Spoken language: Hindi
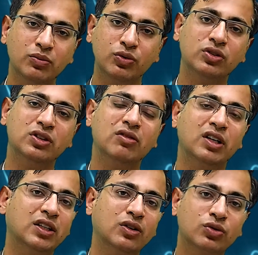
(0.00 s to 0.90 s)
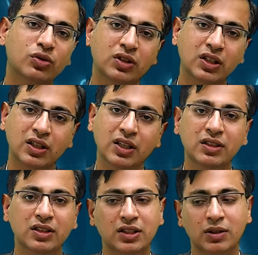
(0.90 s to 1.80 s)
हम कुछ दवाइयाँ उसको देते
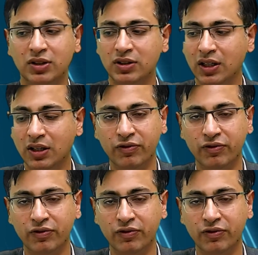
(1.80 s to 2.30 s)
हैं जिससे बच्चा